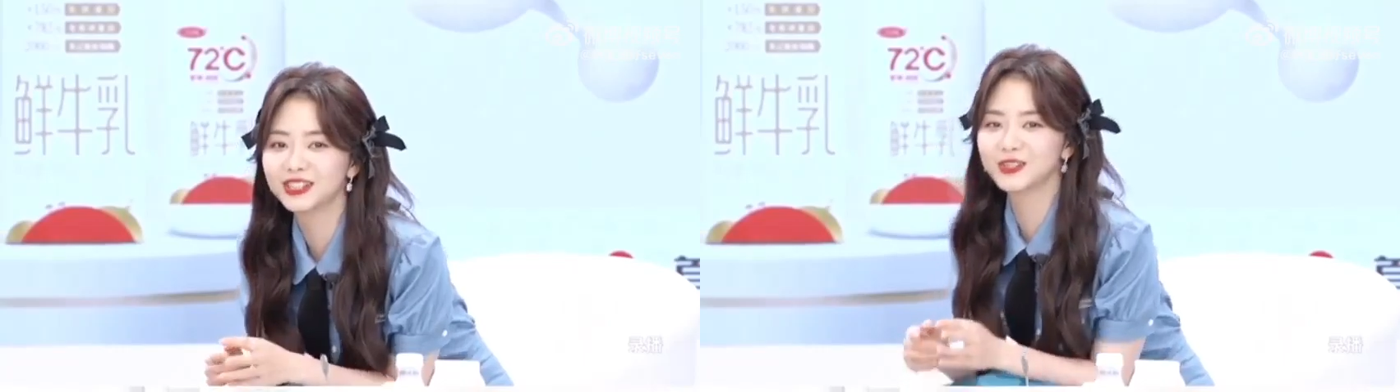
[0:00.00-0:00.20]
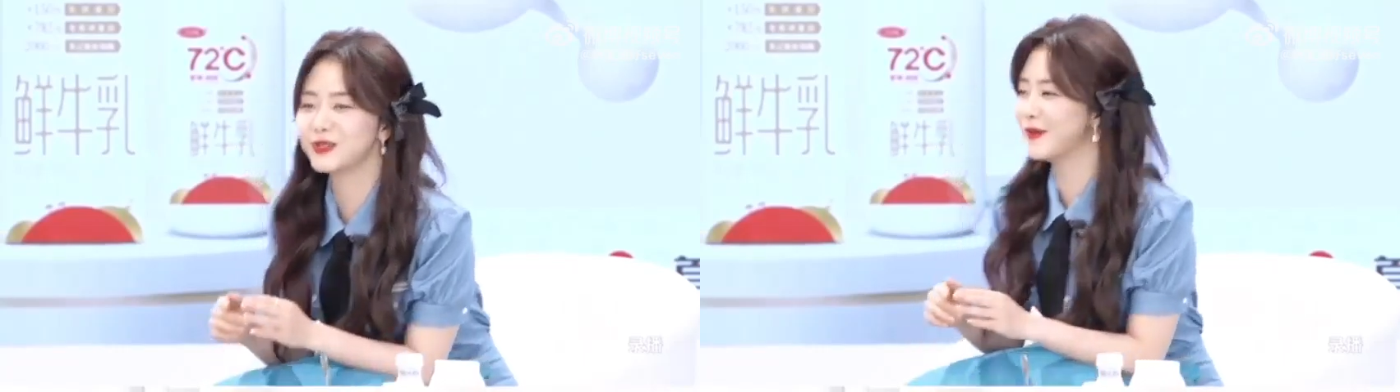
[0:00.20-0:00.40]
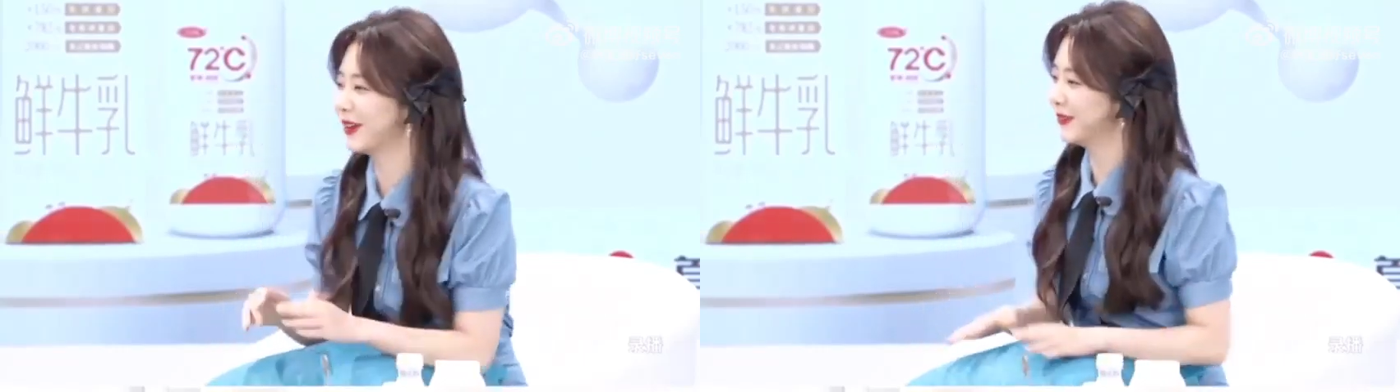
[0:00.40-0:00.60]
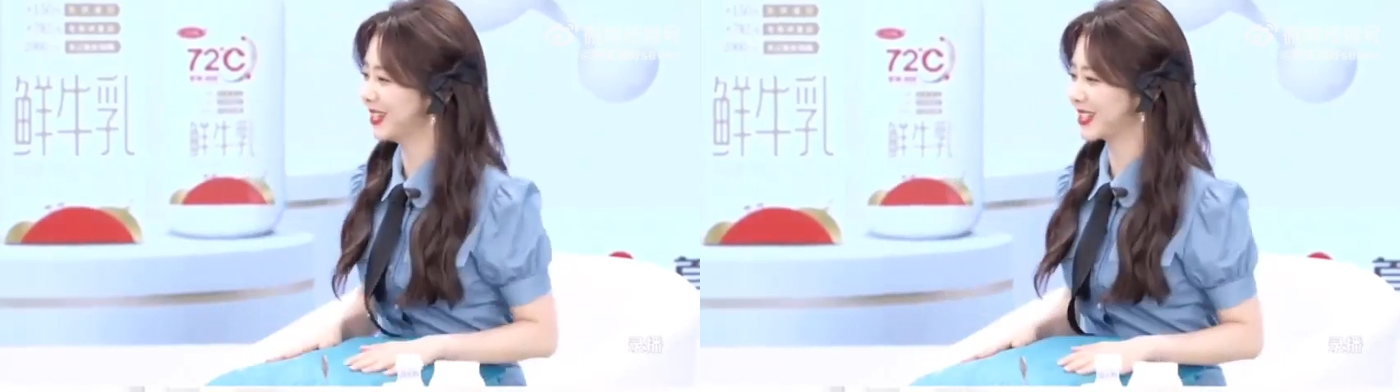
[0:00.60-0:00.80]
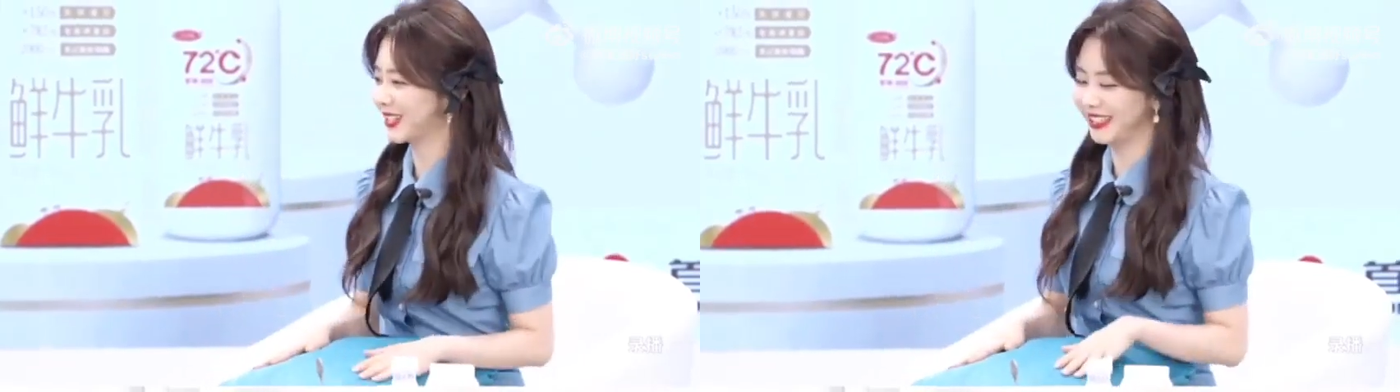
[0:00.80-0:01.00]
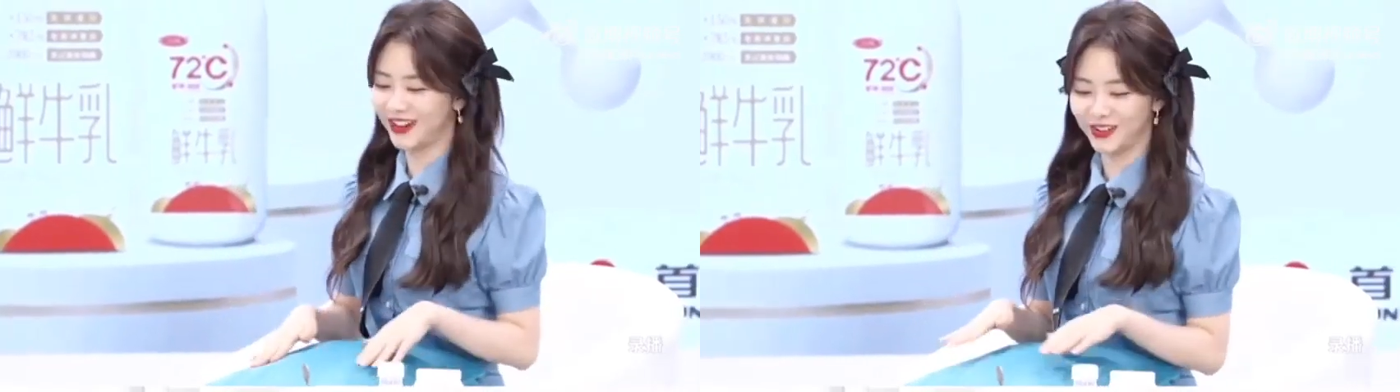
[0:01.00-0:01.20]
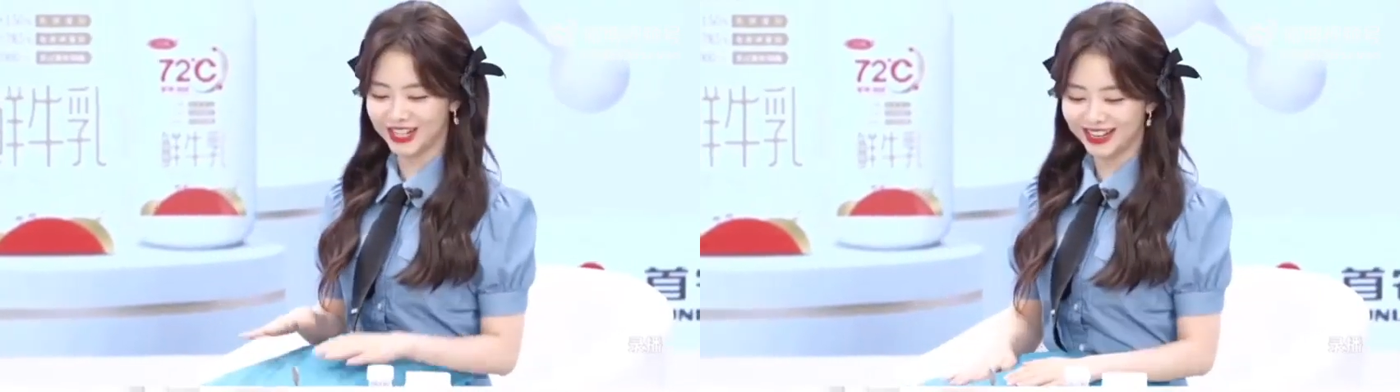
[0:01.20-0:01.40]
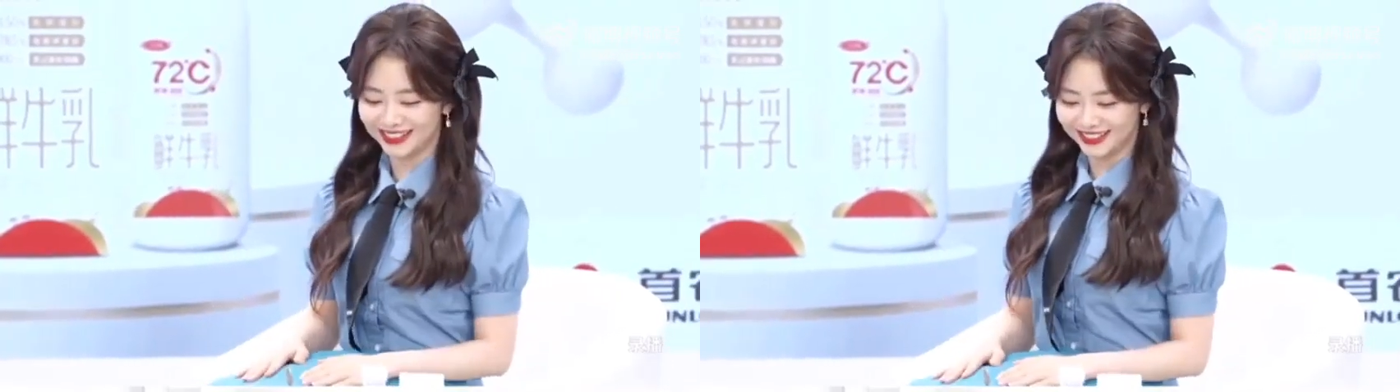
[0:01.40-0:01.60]
是充满了未知和挑
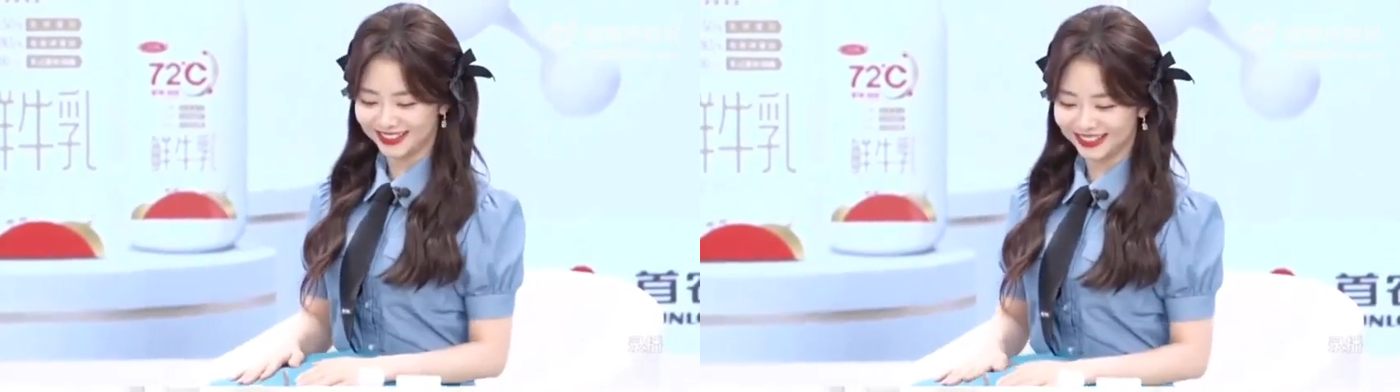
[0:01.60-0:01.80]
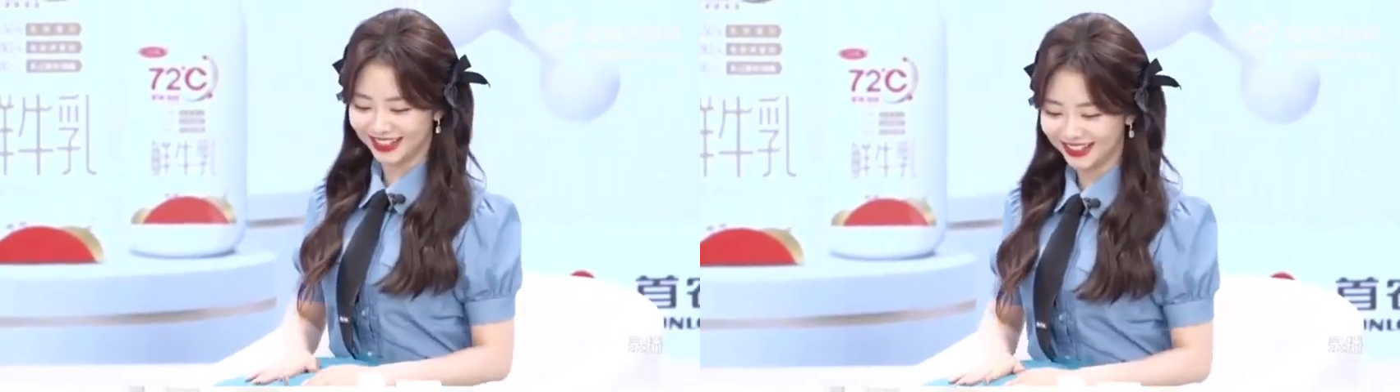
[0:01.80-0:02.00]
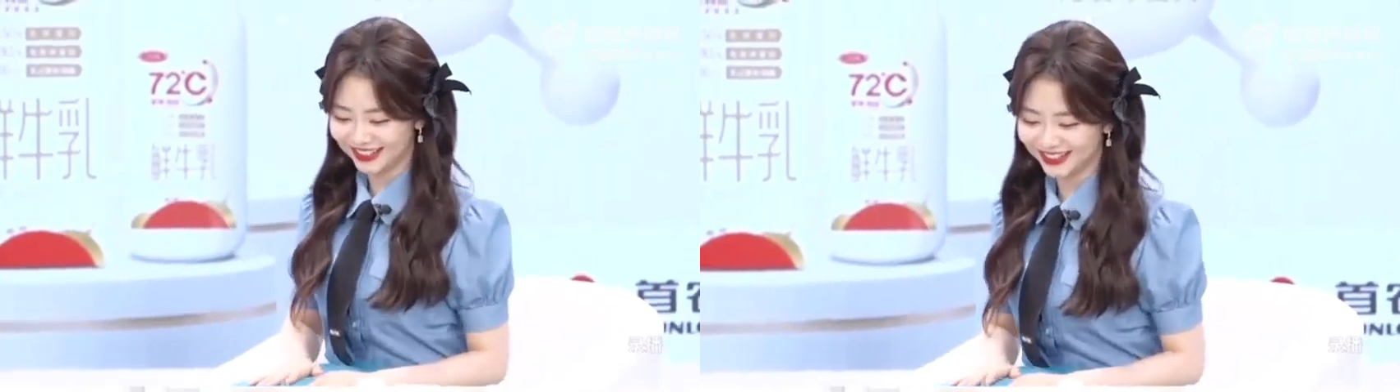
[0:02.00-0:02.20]
战来，